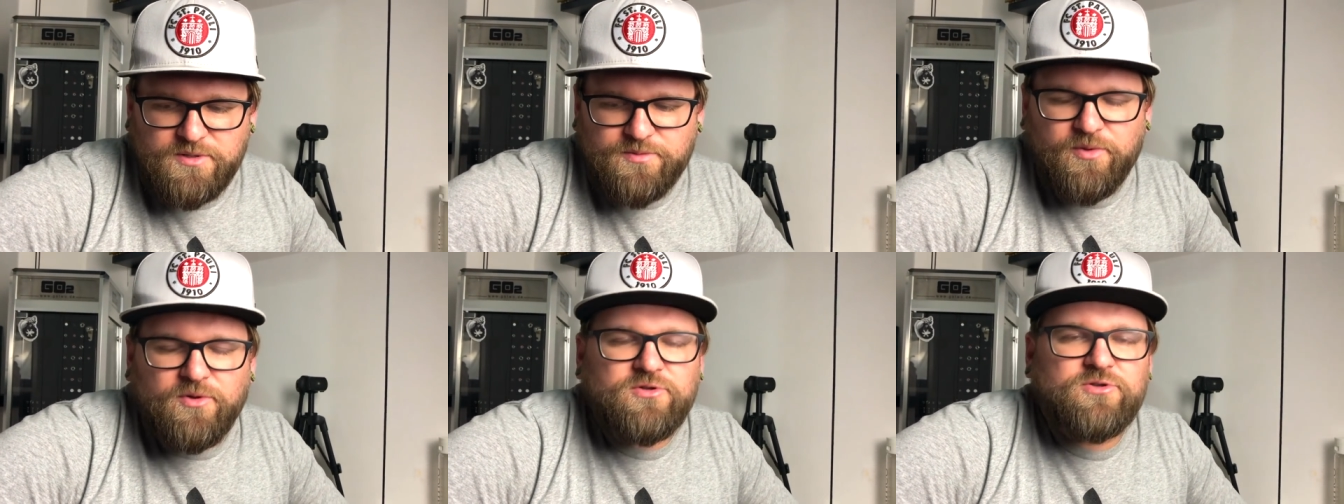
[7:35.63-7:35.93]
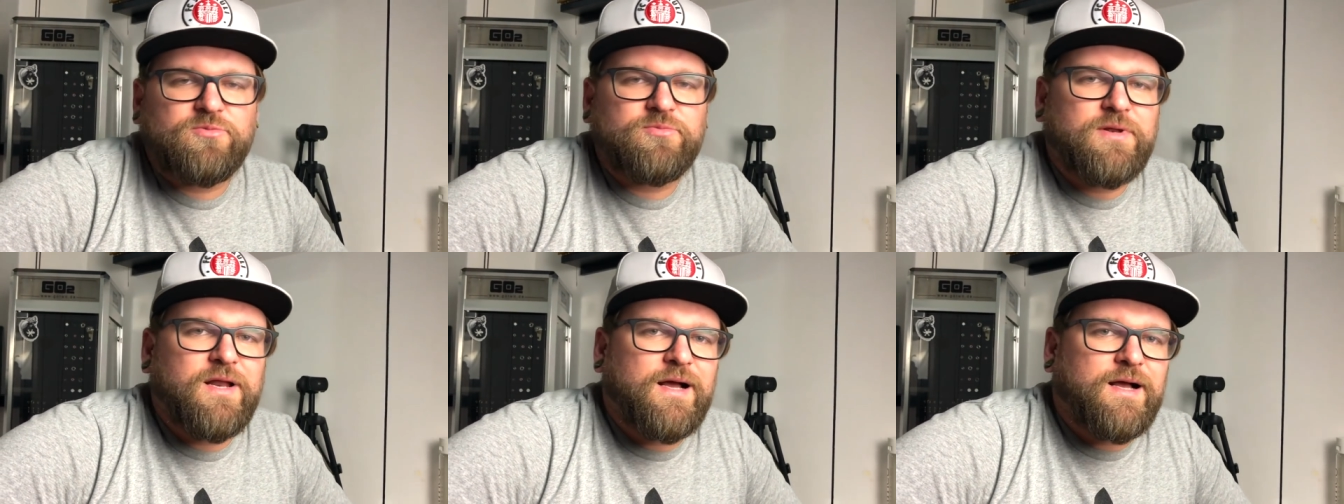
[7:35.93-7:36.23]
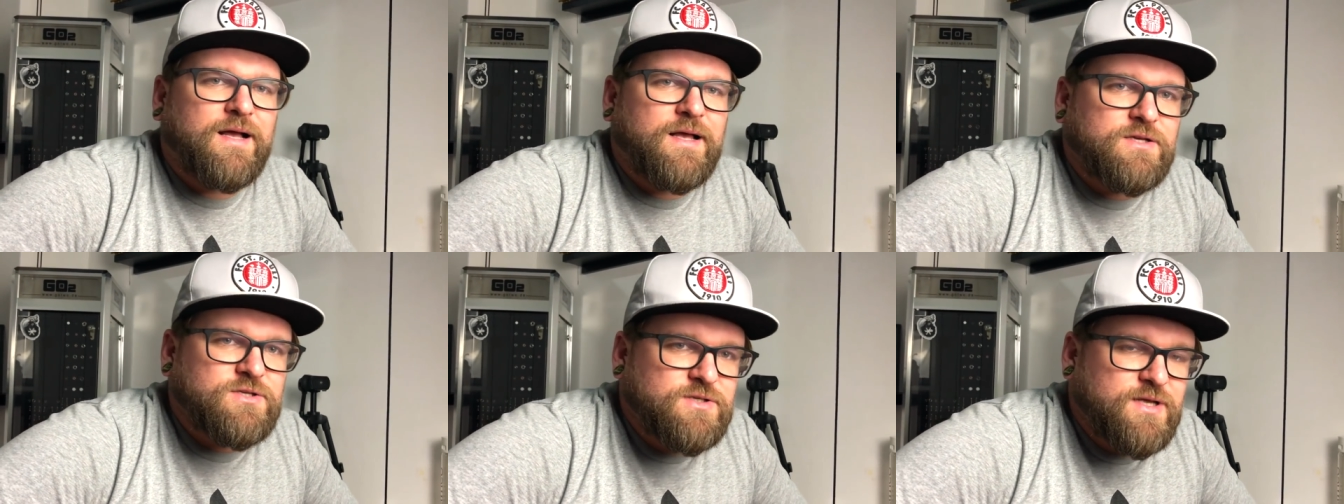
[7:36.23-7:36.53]
sposób dla
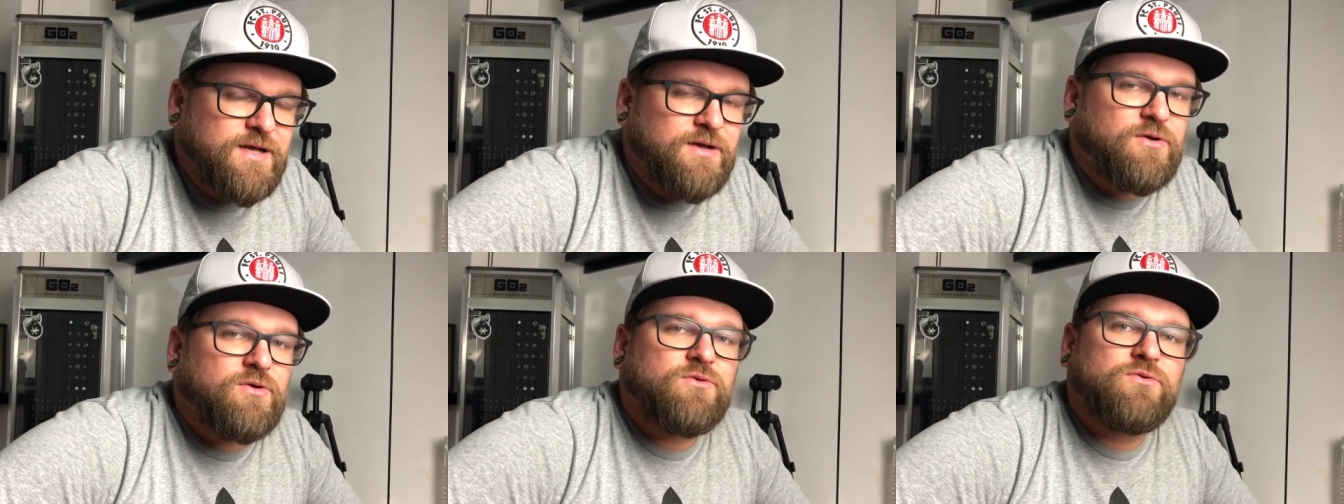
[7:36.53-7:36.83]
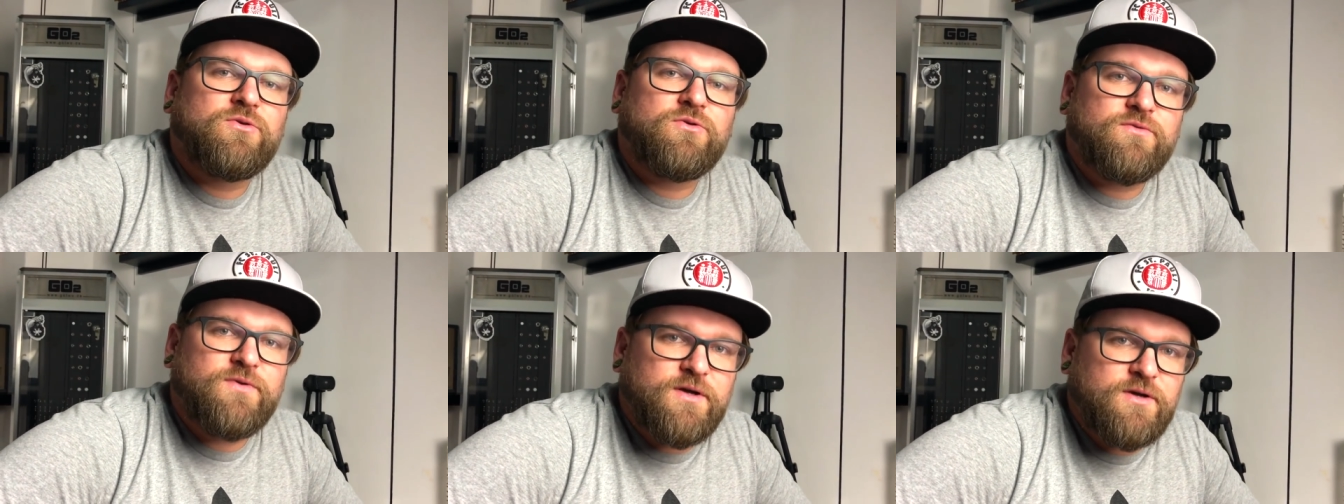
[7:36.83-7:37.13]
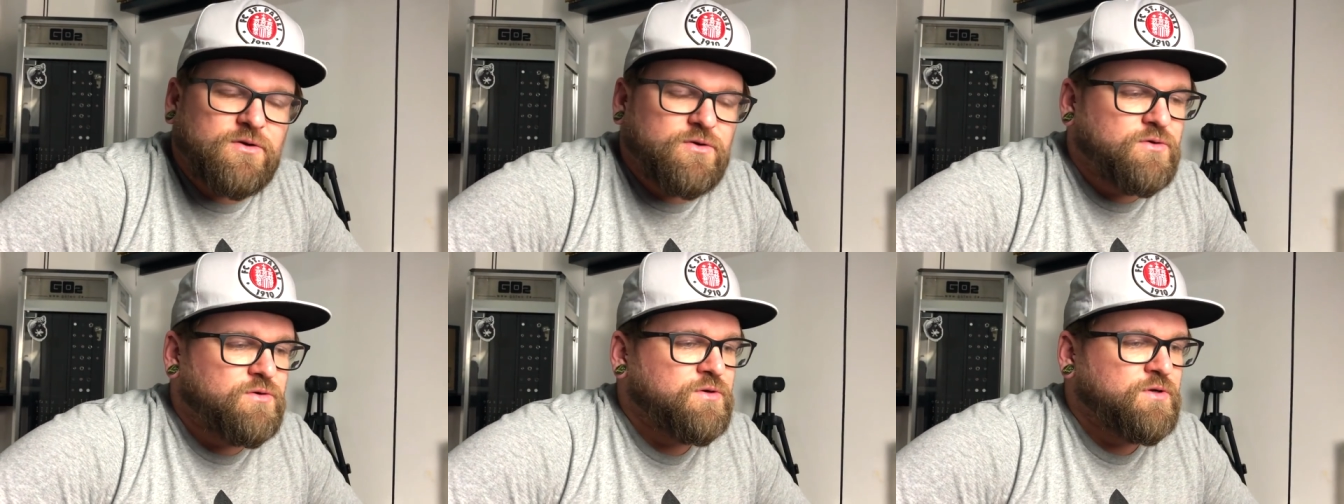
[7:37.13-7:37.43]
każdego
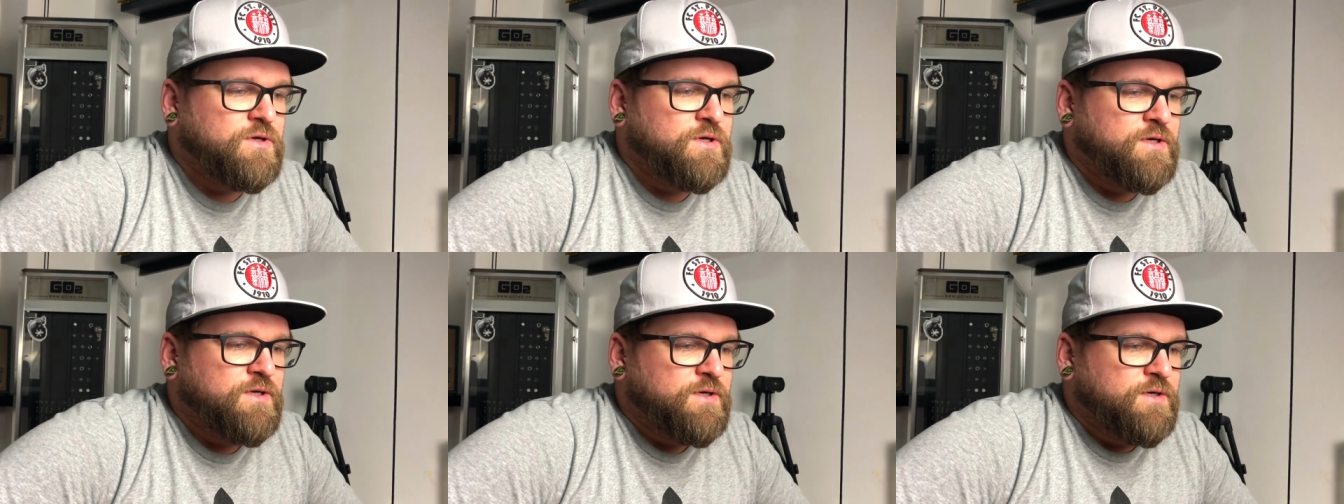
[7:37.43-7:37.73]
nowego,